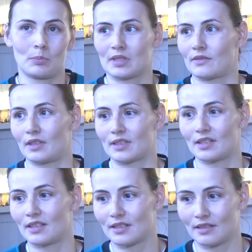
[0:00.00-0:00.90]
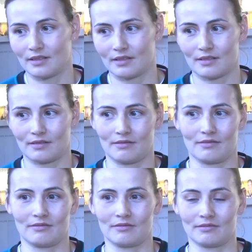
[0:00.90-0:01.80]
при своих зрителях,
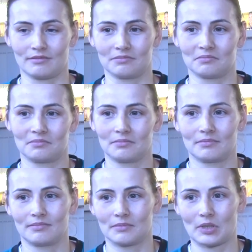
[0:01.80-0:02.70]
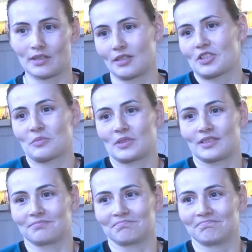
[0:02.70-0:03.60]
э, конечно,
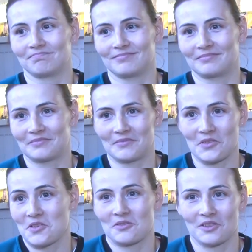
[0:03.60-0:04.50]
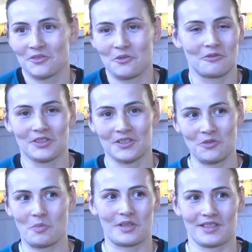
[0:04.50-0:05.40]
мы, надеюсь, готовы на
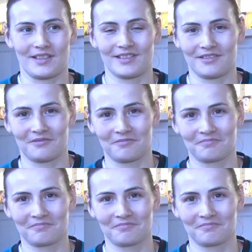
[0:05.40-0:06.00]
сто процентов.